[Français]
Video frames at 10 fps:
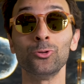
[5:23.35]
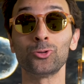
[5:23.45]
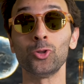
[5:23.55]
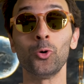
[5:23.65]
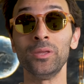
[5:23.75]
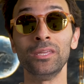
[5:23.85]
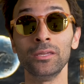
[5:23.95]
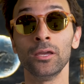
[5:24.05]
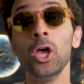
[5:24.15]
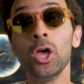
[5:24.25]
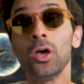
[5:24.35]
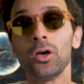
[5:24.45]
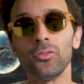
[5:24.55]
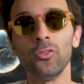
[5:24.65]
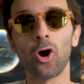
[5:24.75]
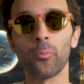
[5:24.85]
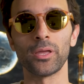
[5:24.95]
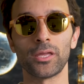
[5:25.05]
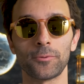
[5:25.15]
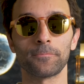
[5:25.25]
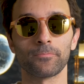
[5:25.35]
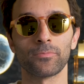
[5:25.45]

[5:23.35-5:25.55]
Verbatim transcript: une autonomie normée.